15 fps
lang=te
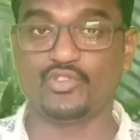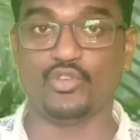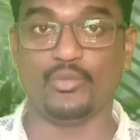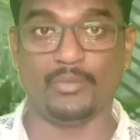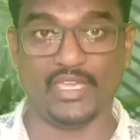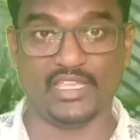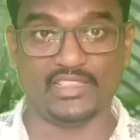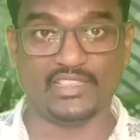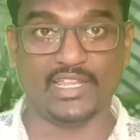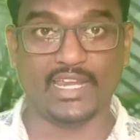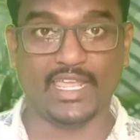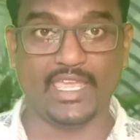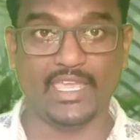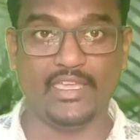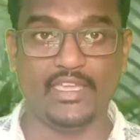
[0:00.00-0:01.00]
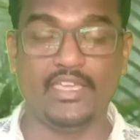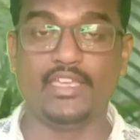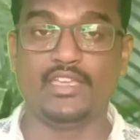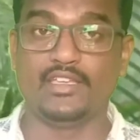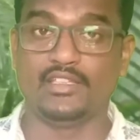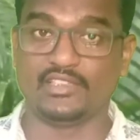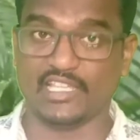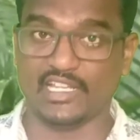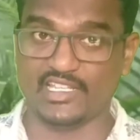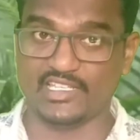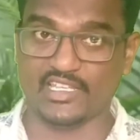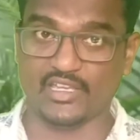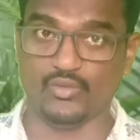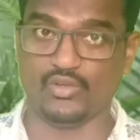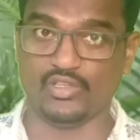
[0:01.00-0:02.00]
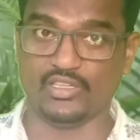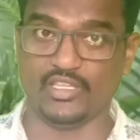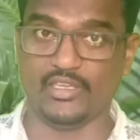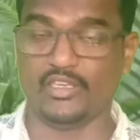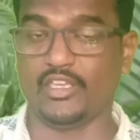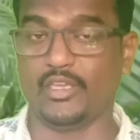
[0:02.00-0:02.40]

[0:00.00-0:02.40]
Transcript: సో మీ అందరికీ తెలిసే ఉంటుంది